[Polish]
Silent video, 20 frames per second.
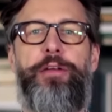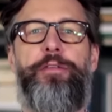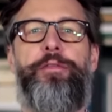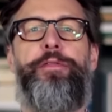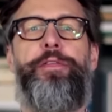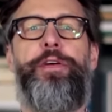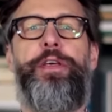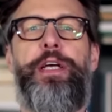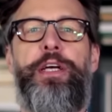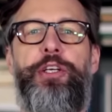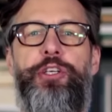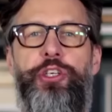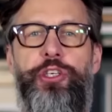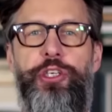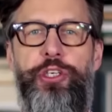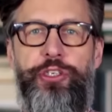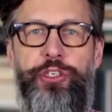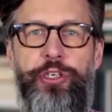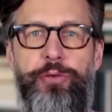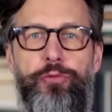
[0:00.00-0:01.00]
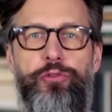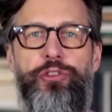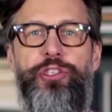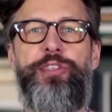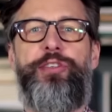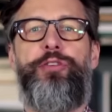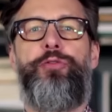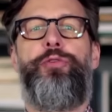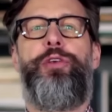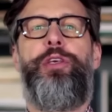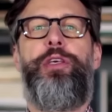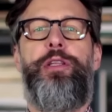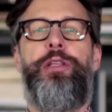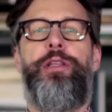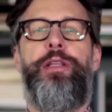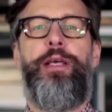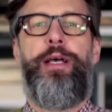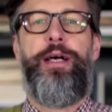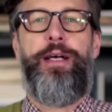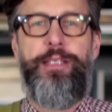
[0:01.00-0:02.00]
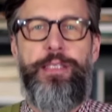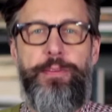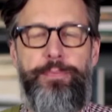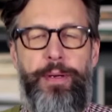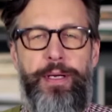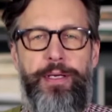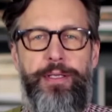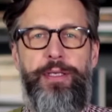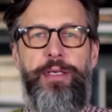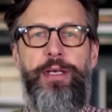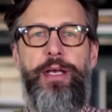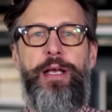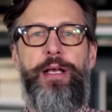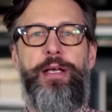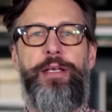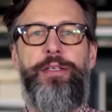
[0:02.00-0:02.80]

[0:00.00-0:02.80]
Wyjaśnijcie mu, że są inne aspekty